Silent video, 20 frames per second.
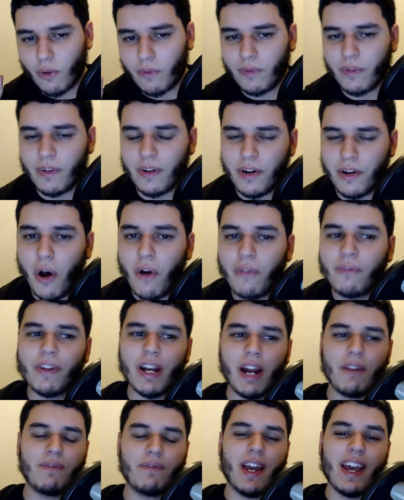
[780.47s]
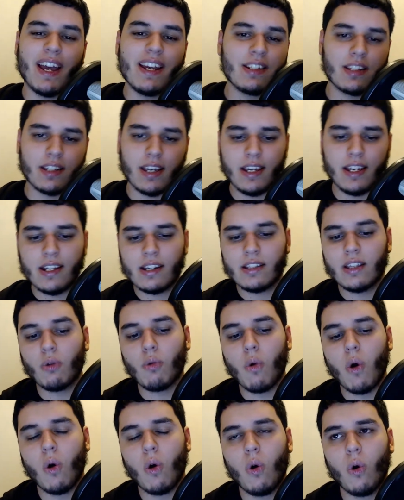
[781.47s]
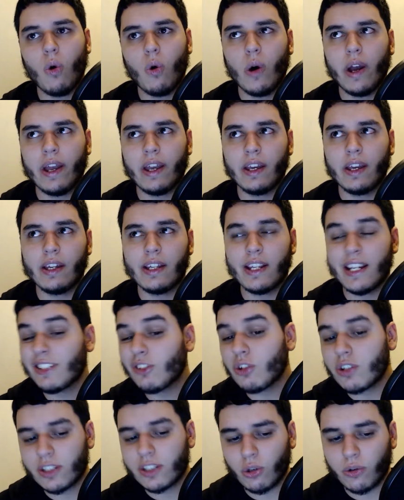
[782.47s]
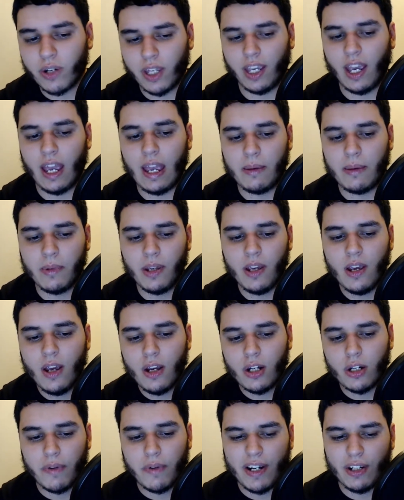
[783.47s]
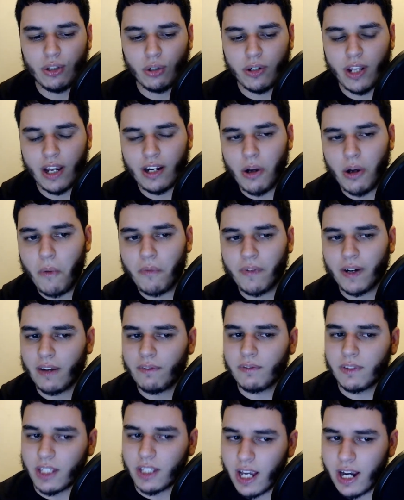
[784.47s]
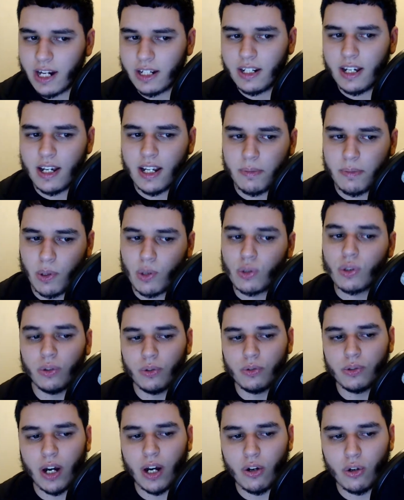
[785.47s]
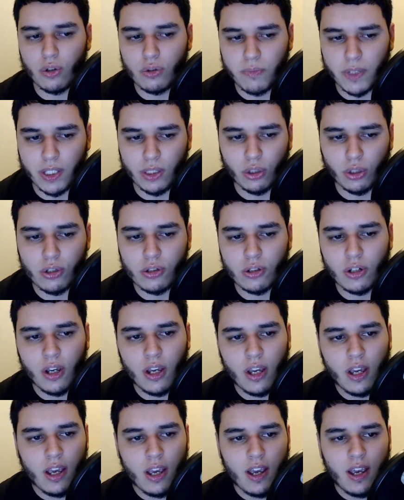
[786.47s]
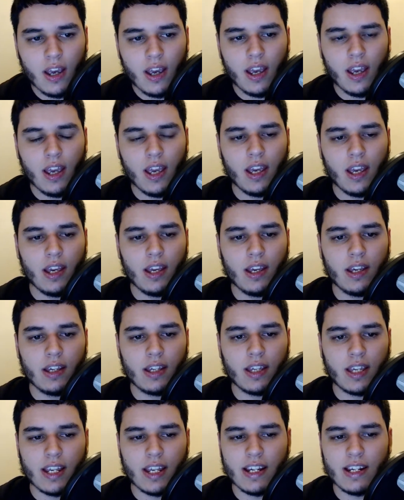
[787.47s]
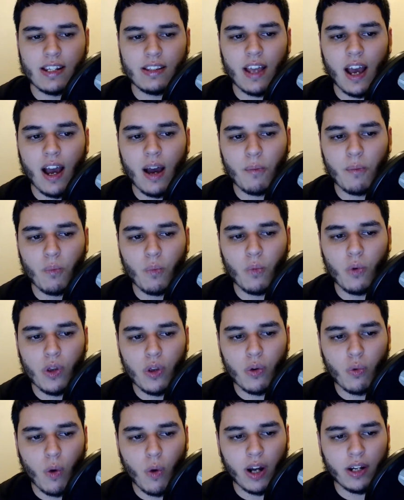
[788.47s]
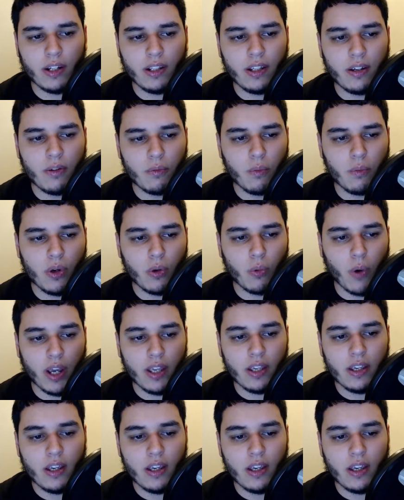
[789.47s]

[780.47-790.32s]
Lovecraft. Es que este juego, esto es Story Game, sobre historias Lovecraftianas, pero sobre usar los mitos, que está muy guay, muy guay.